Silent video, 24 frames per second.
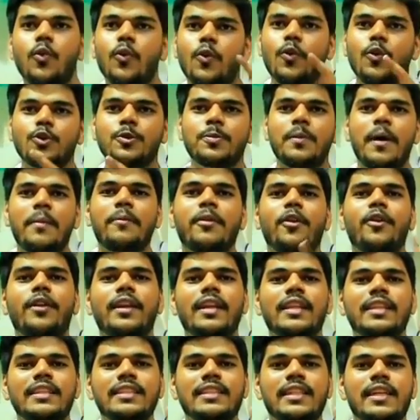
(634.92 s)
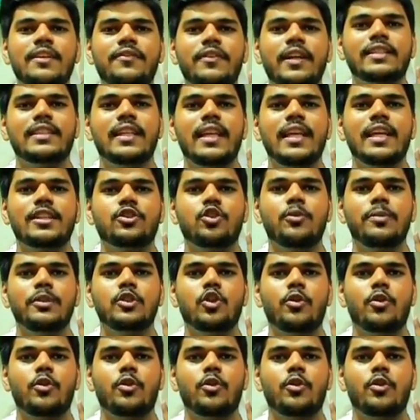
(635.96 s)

एम्ब्रॉडरी उसमें एम्ब्रॉडरी थी सिर्फ एक सौ